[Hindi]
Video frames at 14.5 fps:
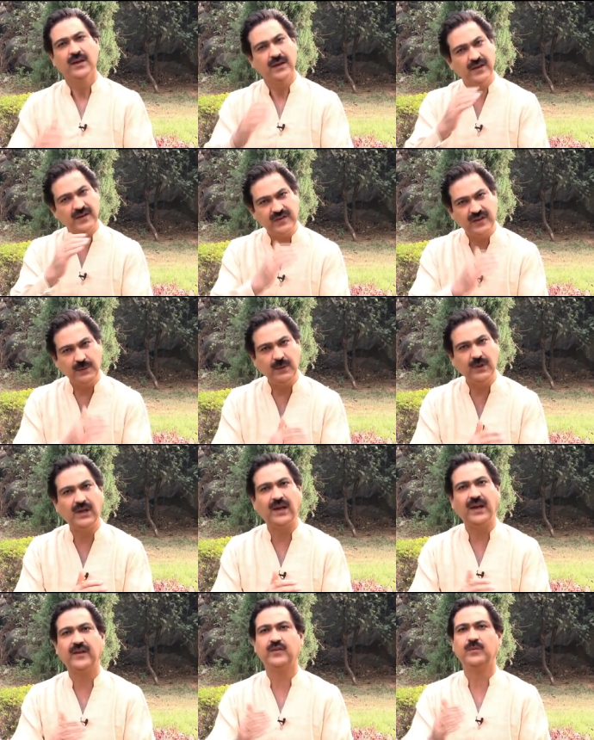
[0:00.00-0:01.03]
किसी भी
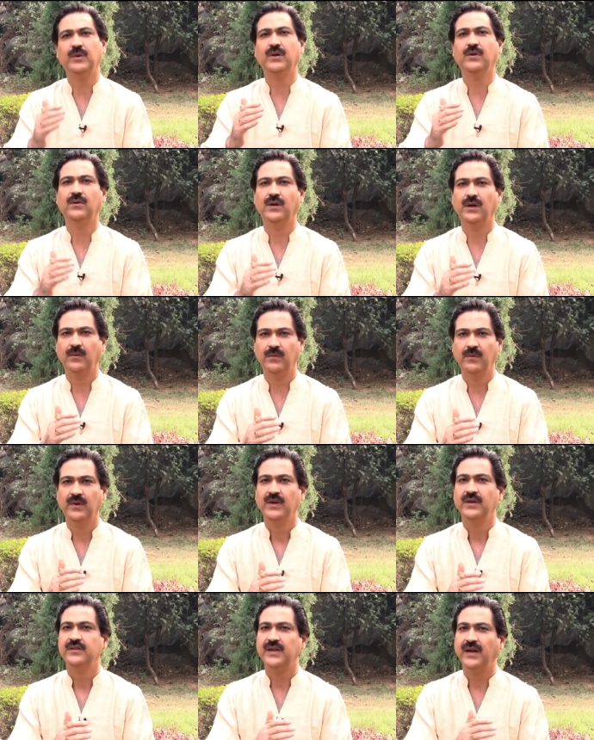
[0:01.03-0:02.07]
क्लास में हो आप
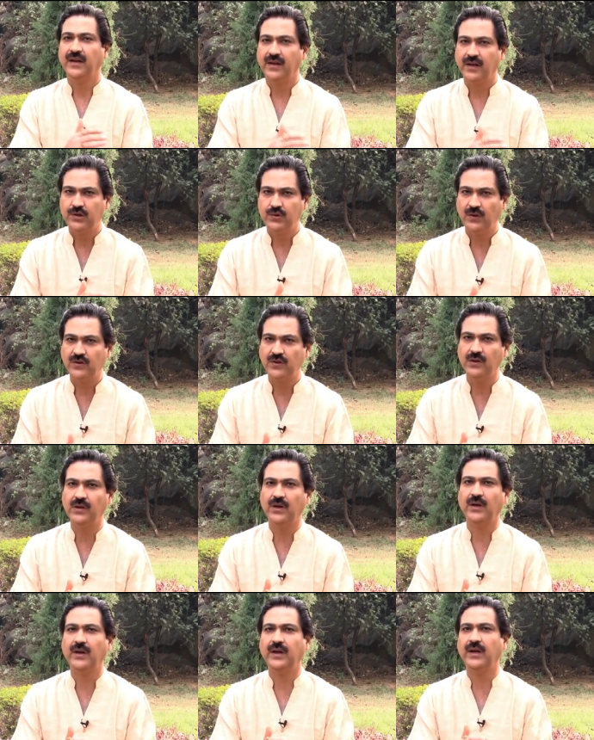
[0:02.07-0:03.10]
चाहे ग्रेजुएशन
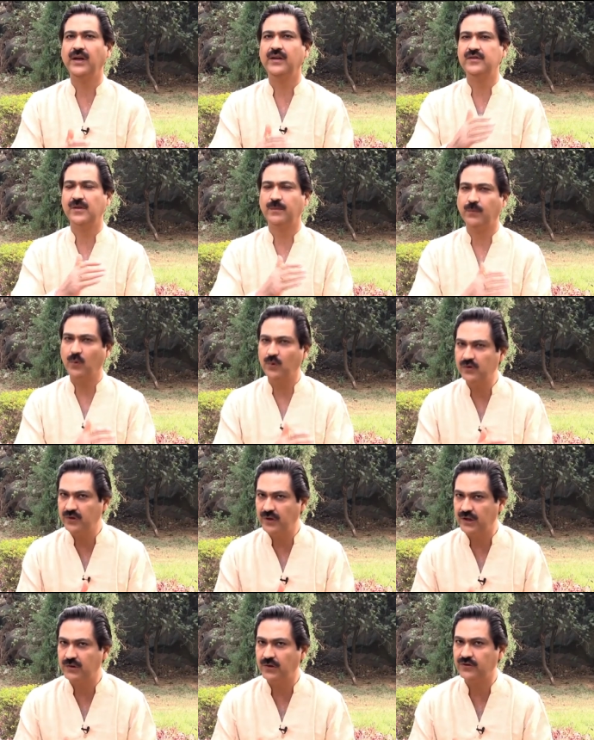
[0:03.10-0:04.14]
कर रहे हैं चाहे पोस्ट
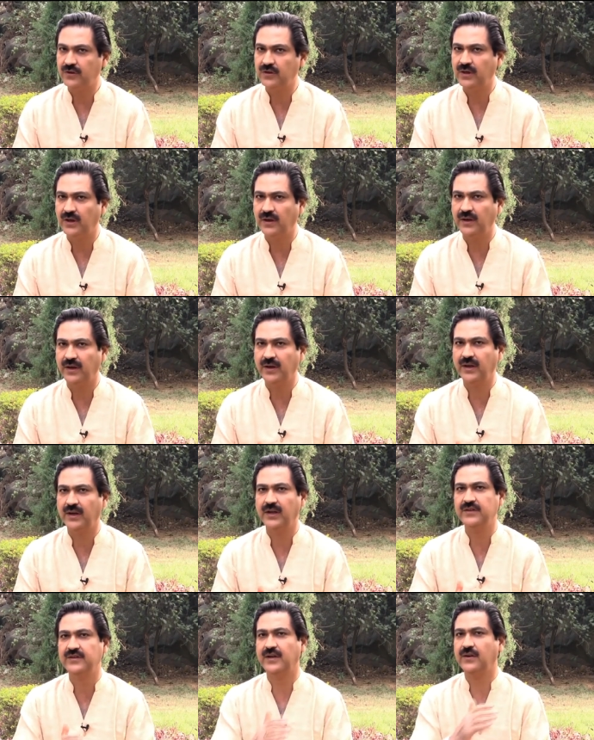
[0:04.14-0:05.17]
ग्रेजुएशन कर रहे
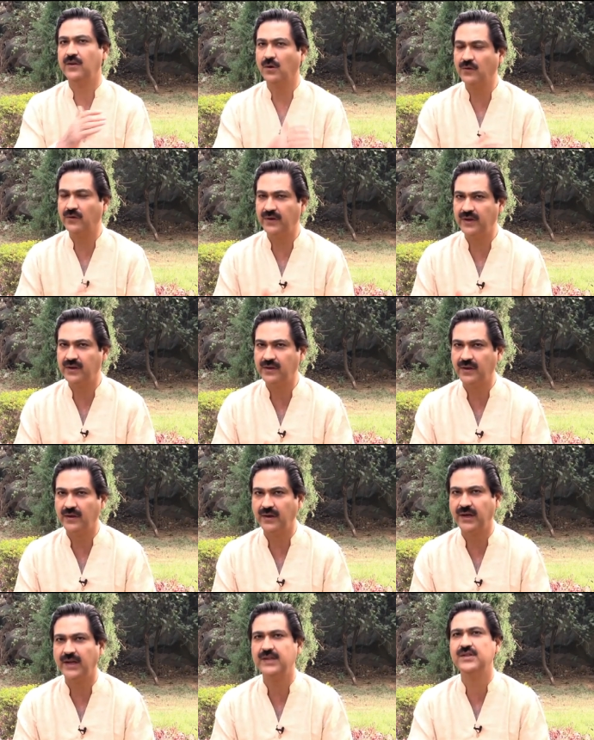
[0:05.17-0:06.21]
हैं चाहे डॉक्टरेट कर
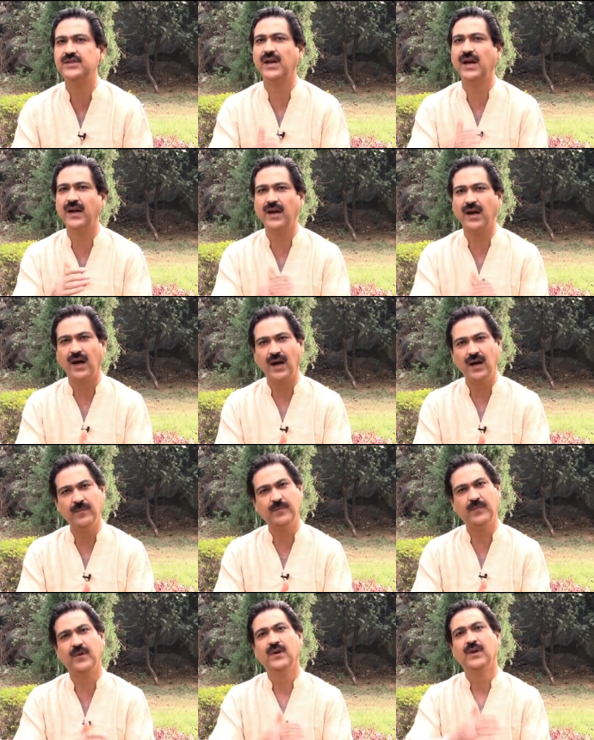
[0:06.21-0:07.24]
रहे हैं चाहे
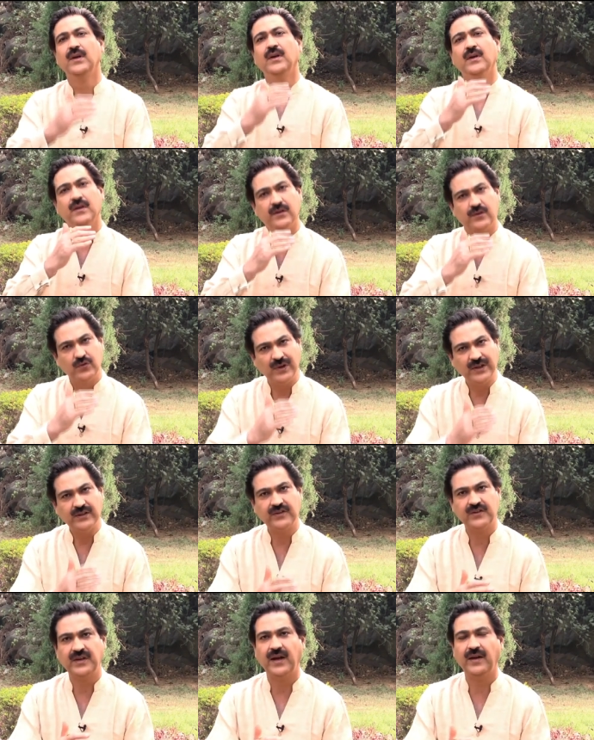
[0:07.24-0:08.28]
आप ट्वेल्थ
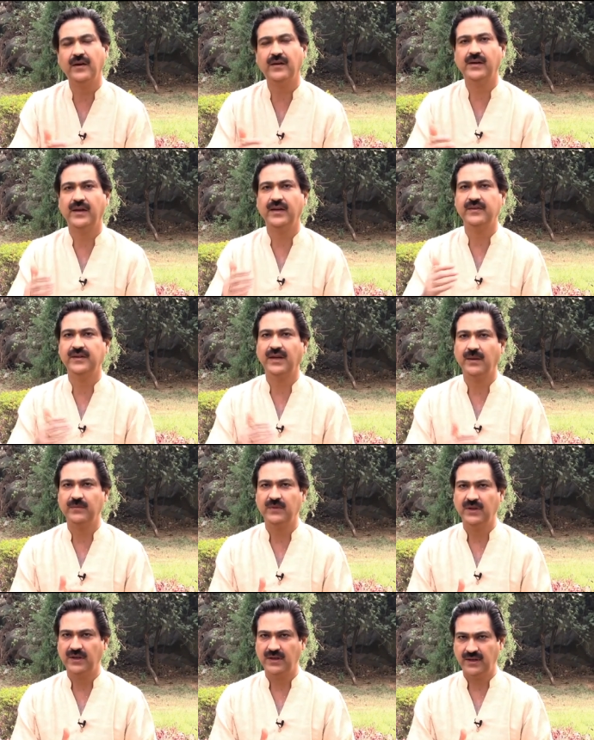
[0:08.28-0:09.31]
स्टैंडर्ड का एग्ज़ाम
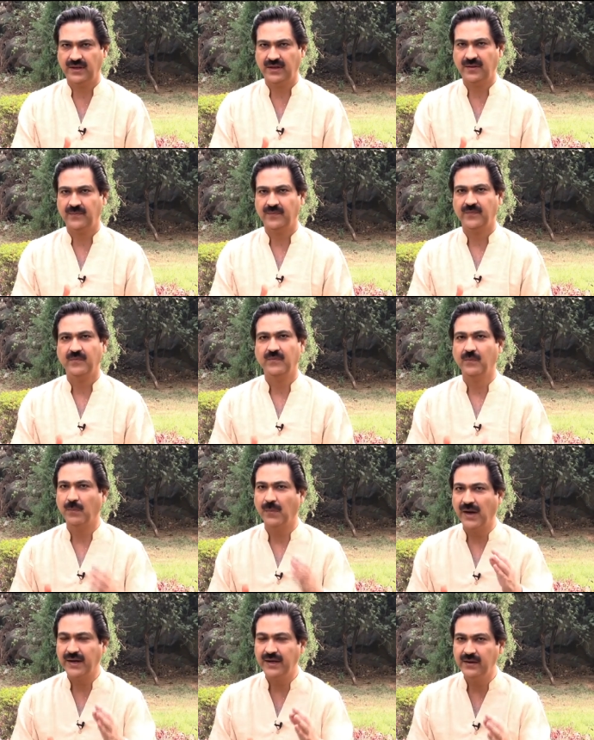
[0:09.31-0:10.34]
दे रहे हैं
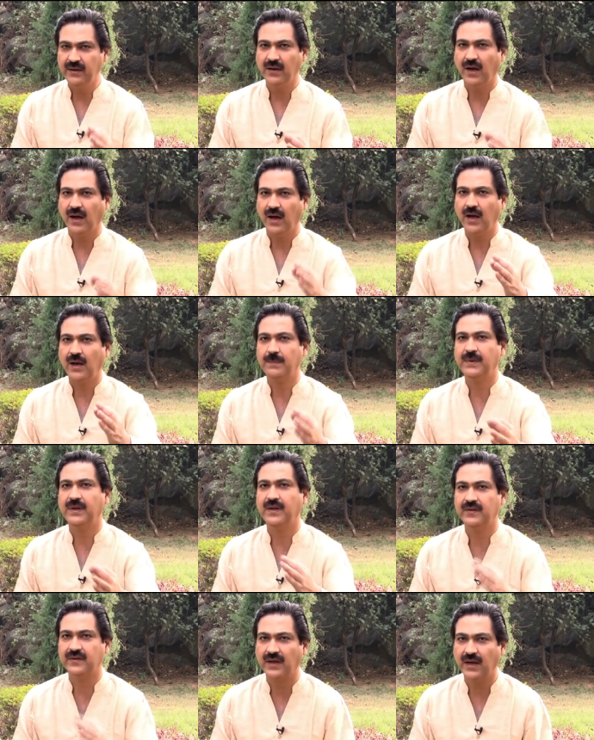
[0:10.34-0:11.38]
माइंड आपके
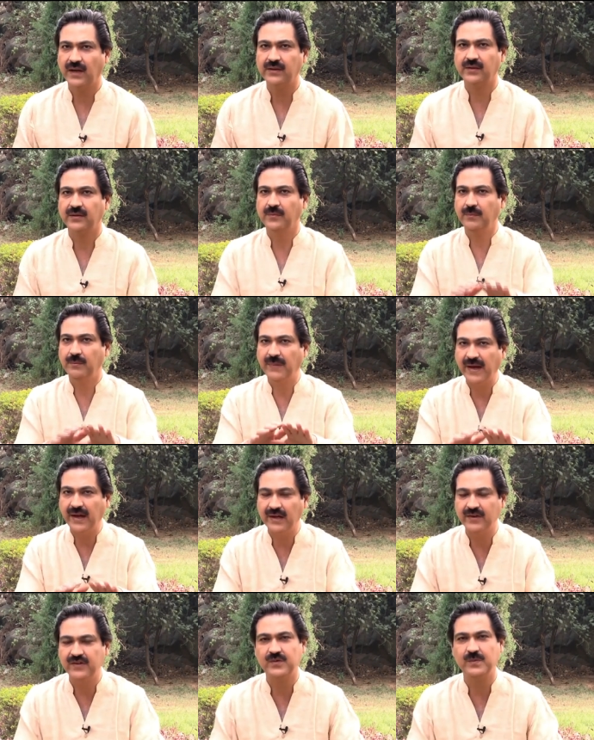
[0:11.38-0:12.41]
साथ
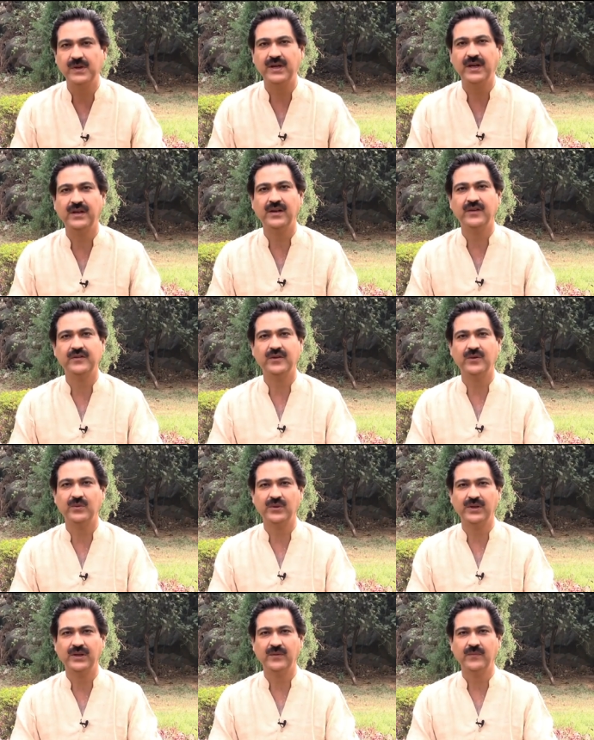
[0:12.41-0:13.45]
बैलेंस में रहना
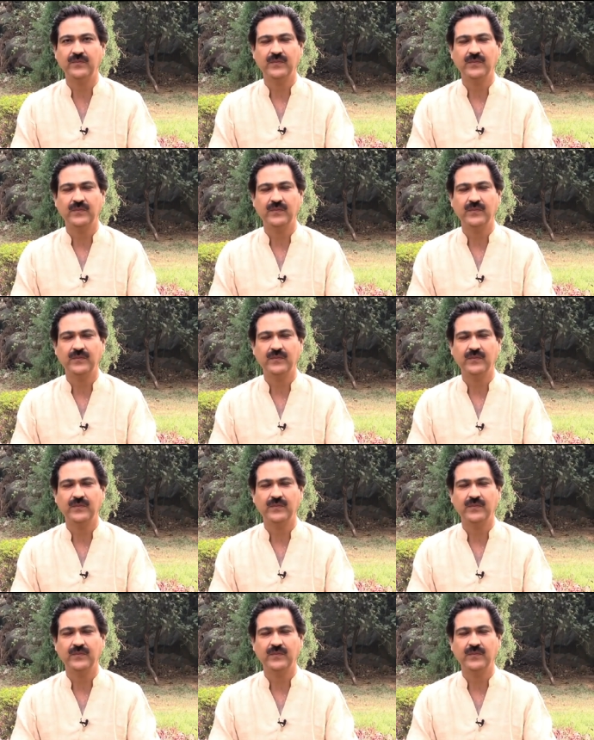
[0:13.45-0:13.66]
ज़रूरी है